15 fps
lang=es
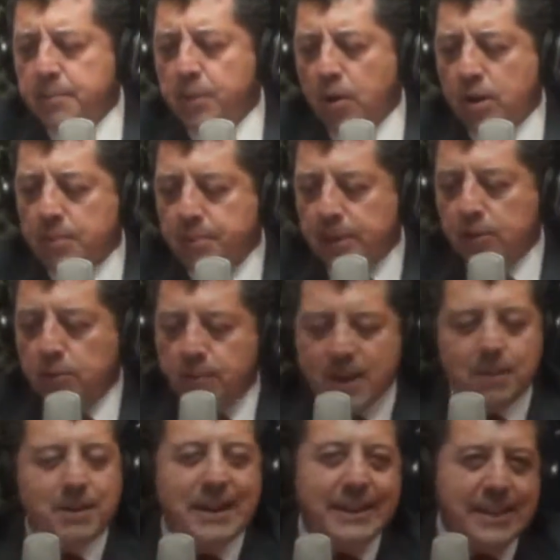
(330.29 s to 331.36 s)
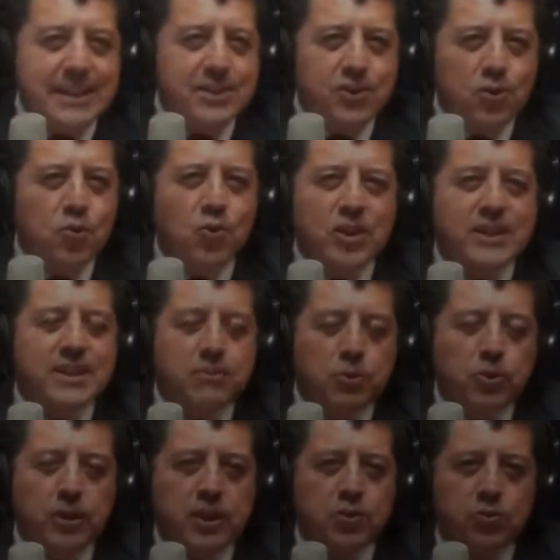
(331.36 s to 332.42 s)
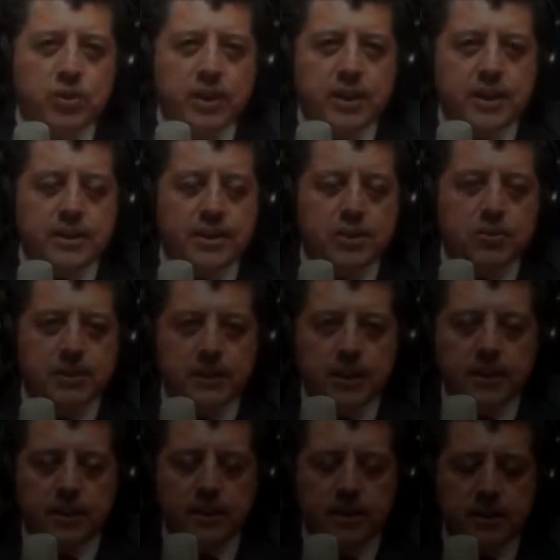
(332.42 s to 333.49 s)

Pero repito, me llama la atención lo que se vota, es un ejercicio bastante